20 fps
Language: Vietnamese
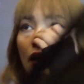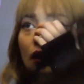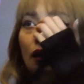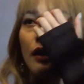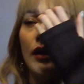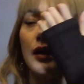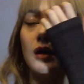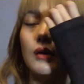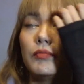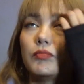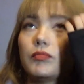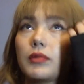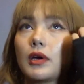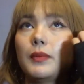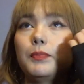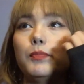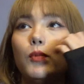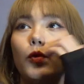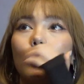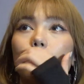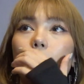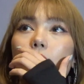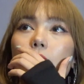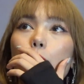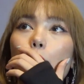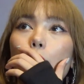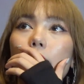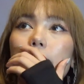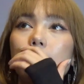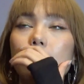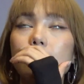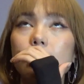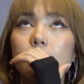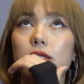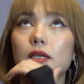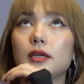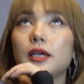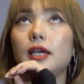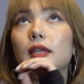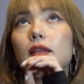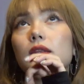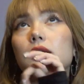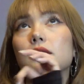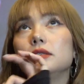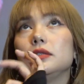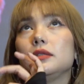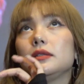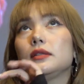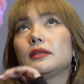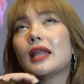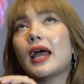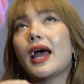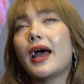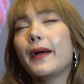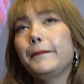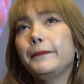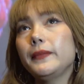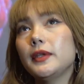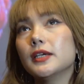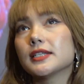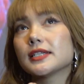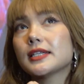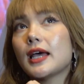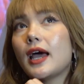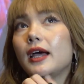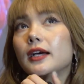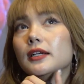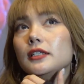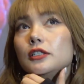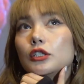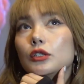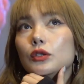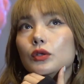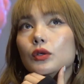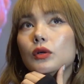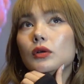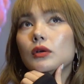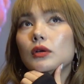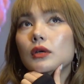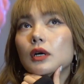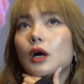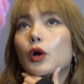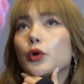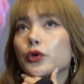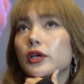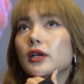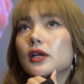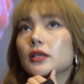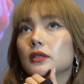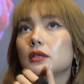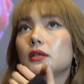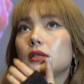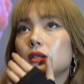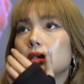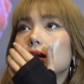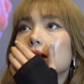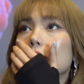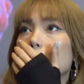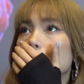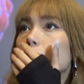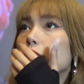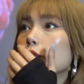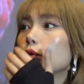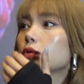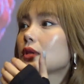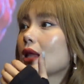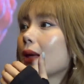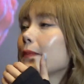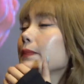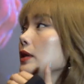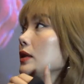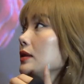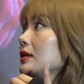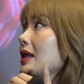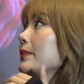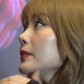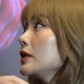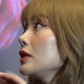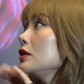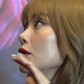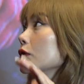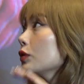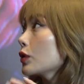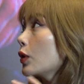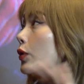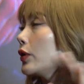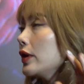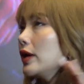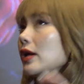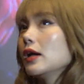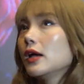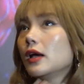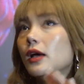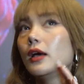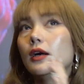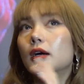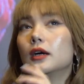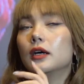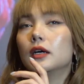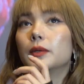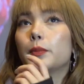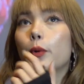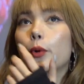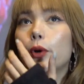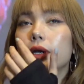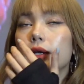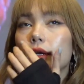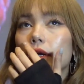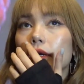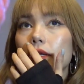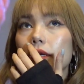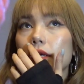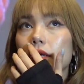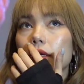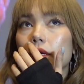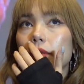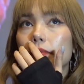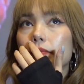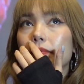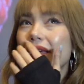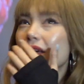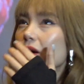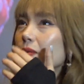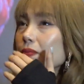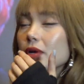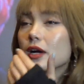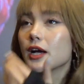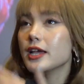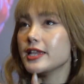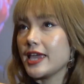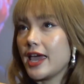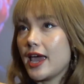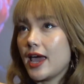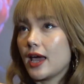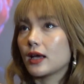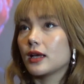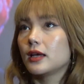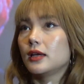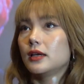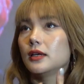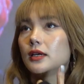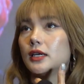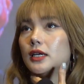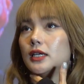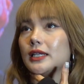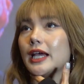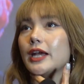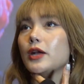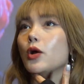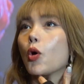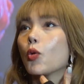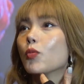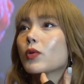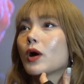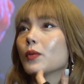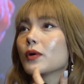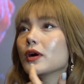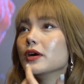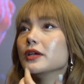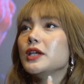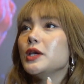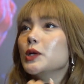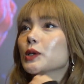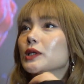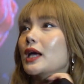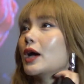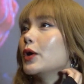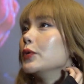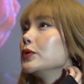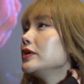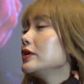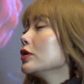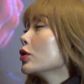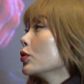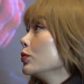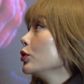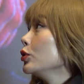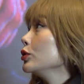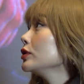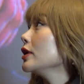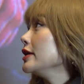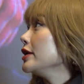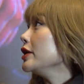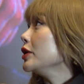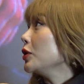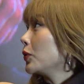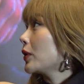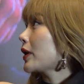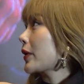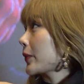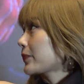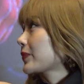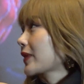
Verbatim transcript: À, cái bộ cái bộ hình nó chị thực hiện từ 8 giờ sáng cho tới hầu như là tới, tới cũng tới 8 tám chín giờ tối. À, bộ hình đó thì make up rất là nhạt à, thay đồ cũng không cần nhiều tại hầu như nó cũng nút hơi nhiều quá